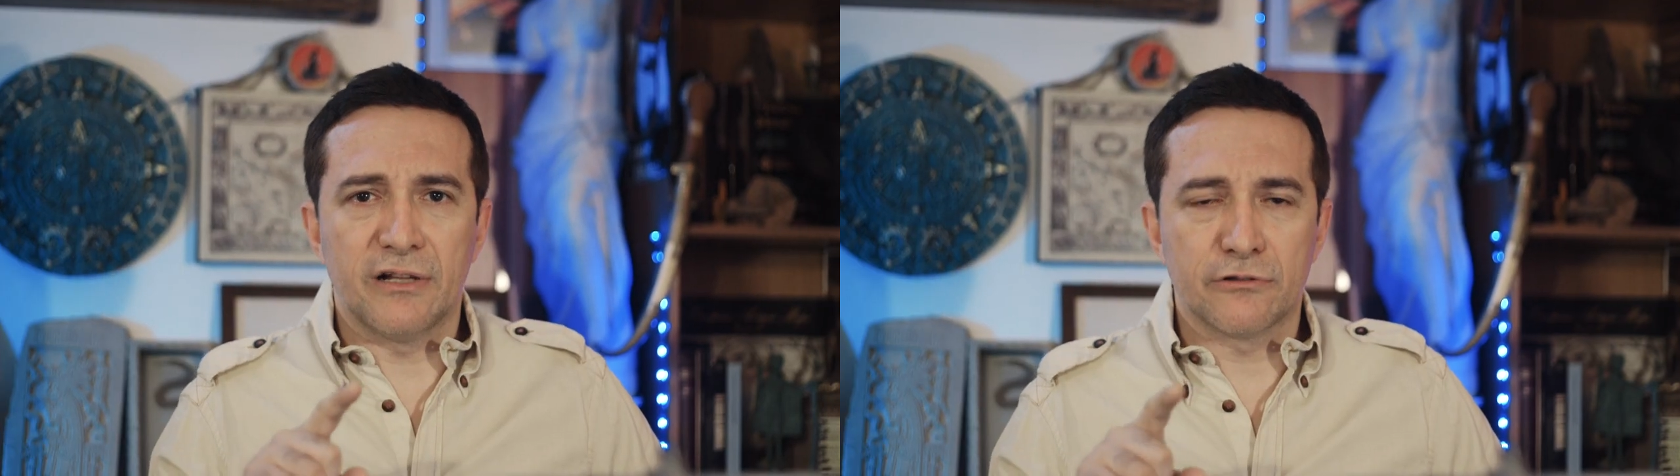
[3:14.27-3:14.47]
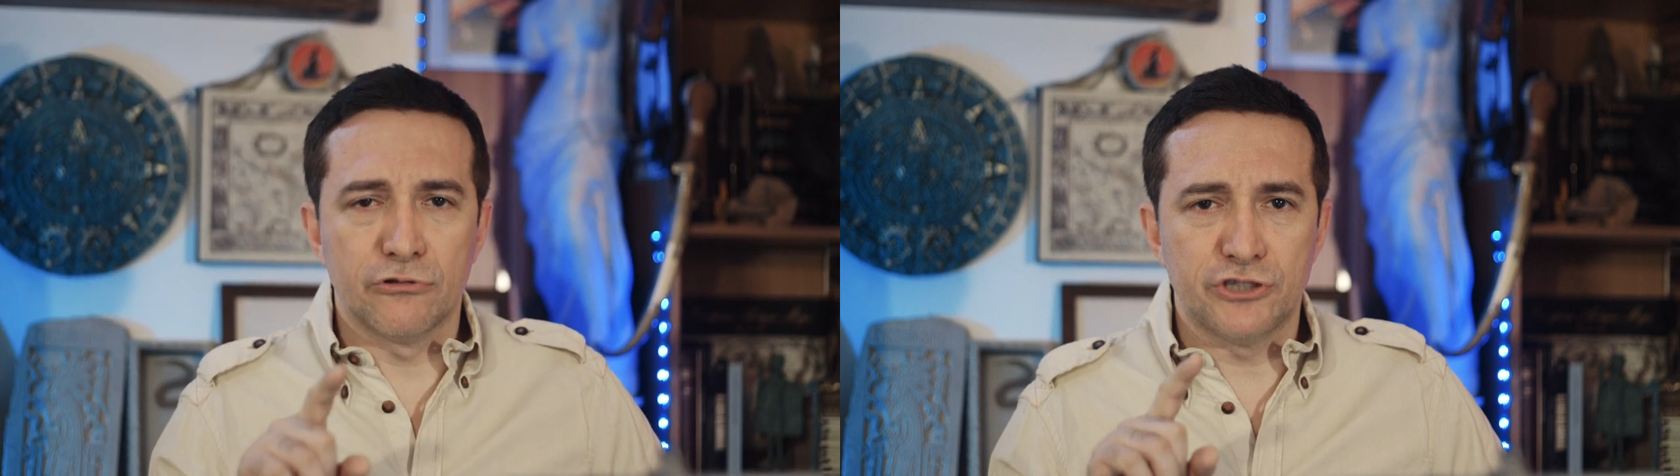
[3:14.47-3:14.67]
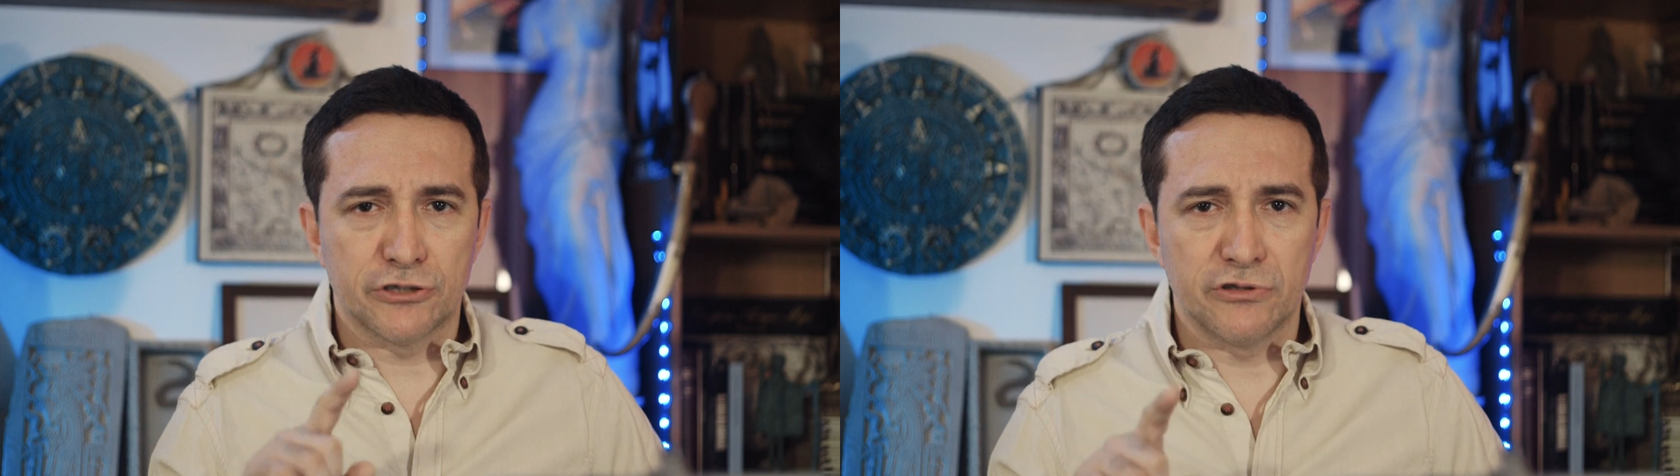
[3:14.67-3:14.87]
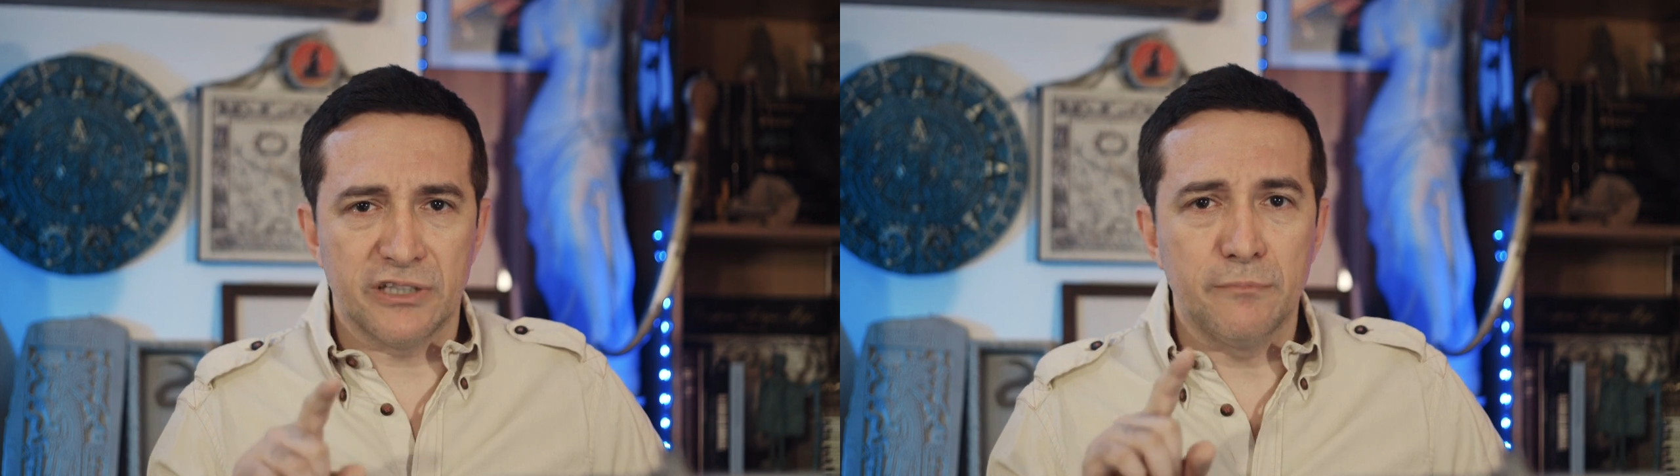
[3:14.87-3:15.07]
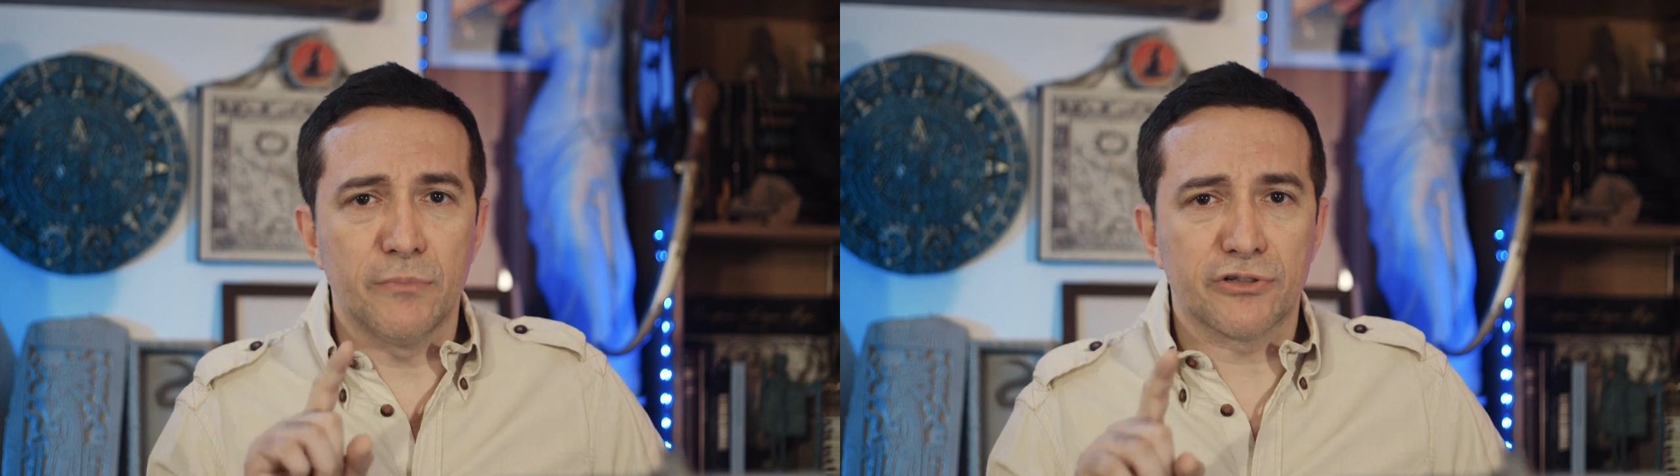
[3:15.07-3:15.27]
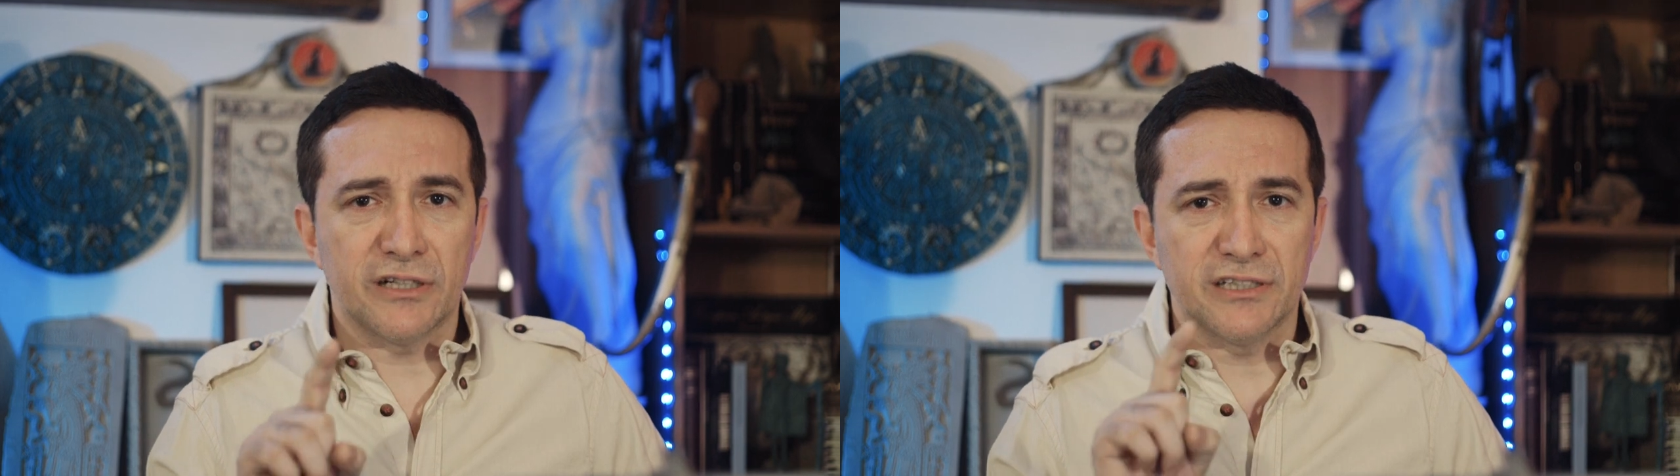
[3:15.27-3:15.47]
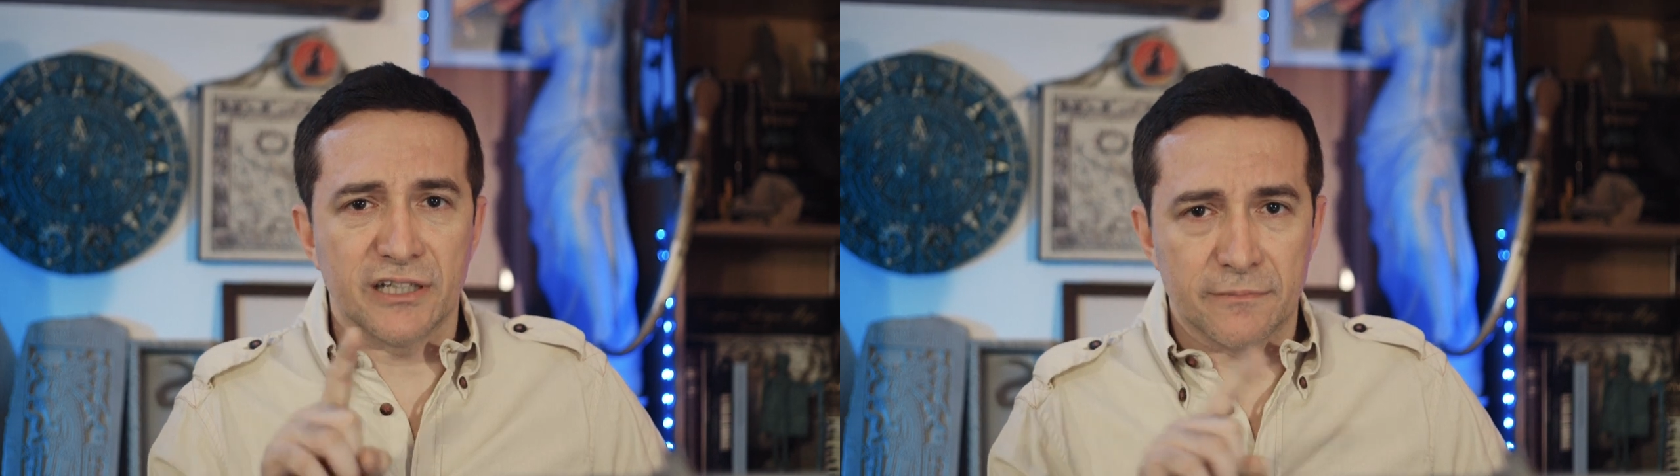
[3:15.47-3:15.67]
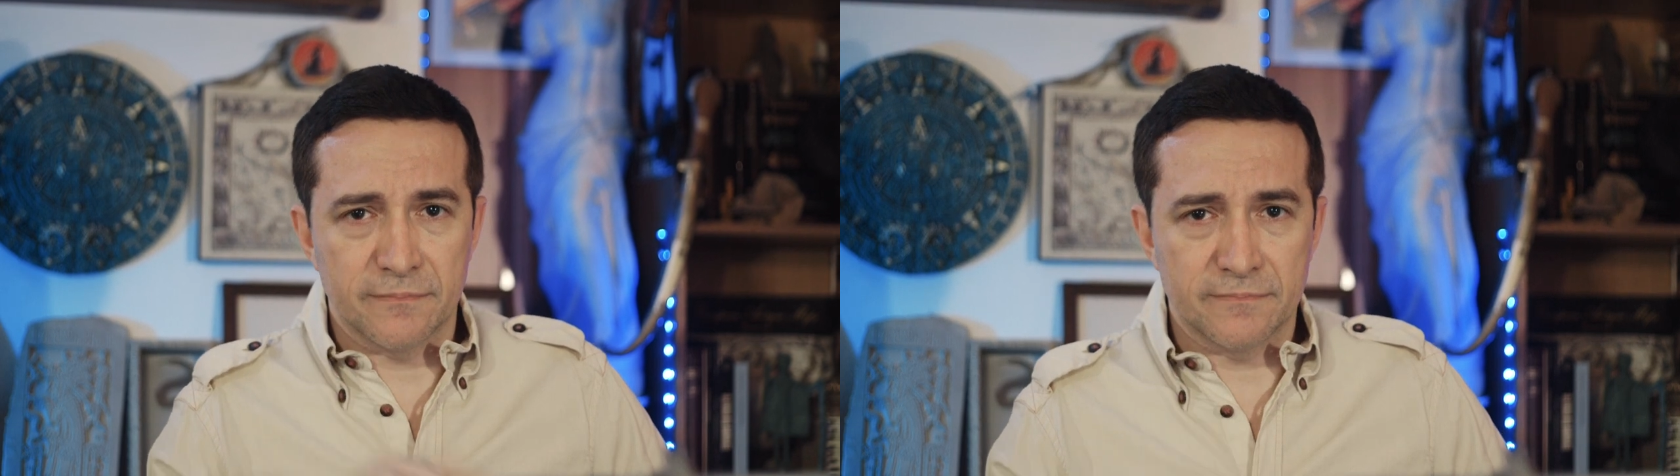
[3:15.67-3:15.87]
al concetto di
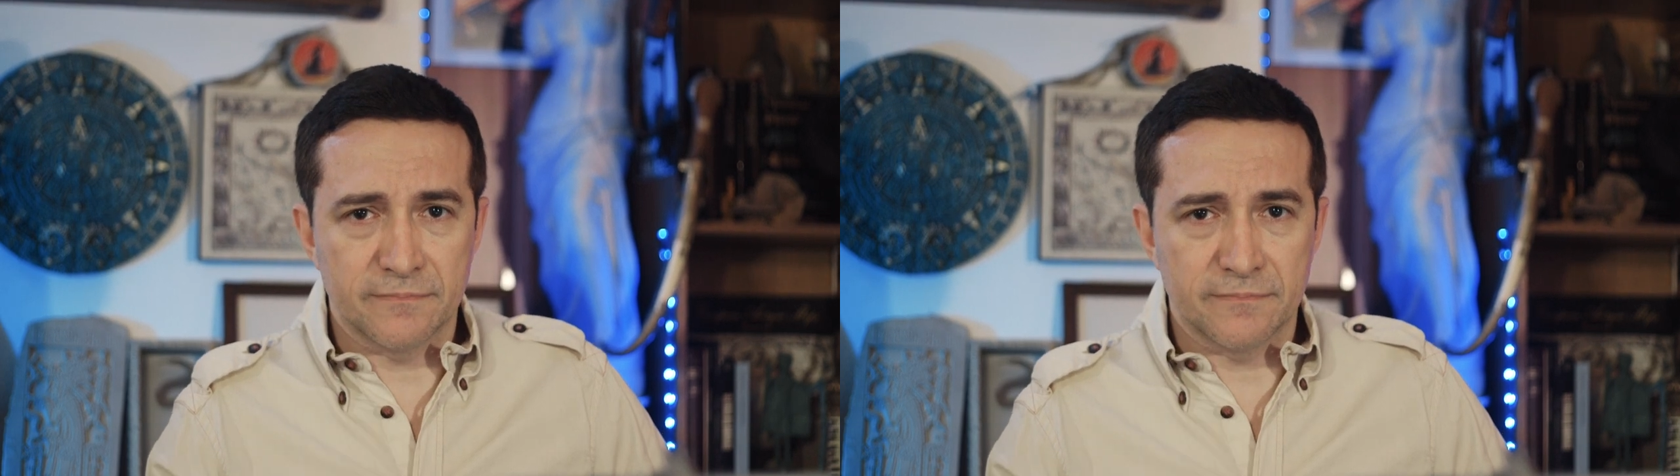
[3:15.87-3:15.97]
immortalità.